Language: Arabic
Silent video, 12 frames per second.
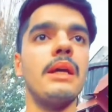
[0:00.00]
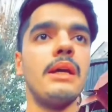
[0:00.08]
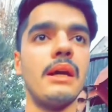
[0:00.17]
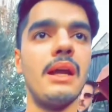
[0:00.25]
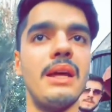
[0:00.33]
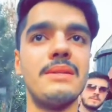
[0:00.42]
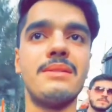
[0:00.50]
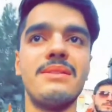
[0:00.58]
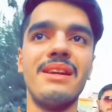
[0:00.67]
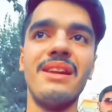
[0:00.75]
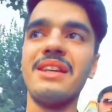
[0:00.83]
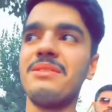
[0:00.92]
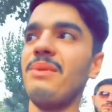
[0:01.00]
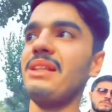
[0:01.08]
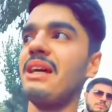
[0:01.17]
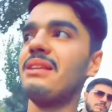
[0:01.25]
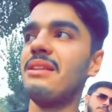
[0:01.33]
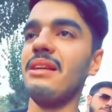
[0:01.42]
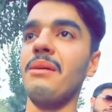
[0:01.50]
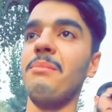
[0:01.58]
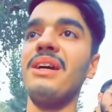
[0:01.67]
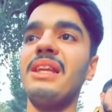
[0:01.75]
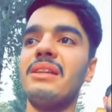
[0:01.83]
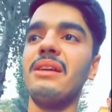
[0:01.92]
خلاص الناس بدات
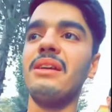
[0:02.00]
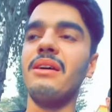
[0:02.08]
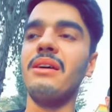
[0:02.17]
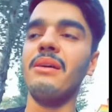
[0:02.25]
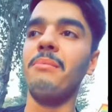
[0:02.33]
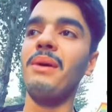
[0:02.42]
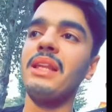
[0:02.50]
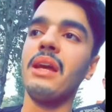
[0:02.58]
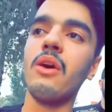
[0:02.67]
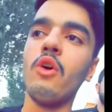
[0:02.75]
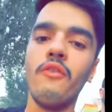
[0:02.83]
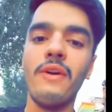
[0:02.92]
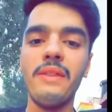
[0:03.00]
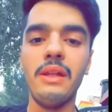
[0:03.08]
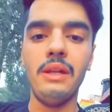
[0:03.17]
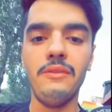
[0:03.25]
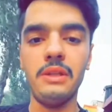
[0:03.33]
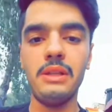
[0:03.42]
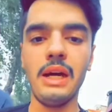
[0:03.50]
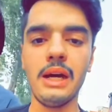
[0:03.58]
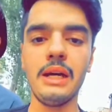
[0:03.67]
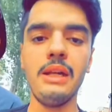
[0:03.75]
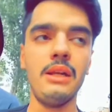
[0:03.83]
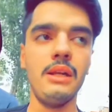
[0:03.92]
بدات بدا الخوف هذا اللي في الداخل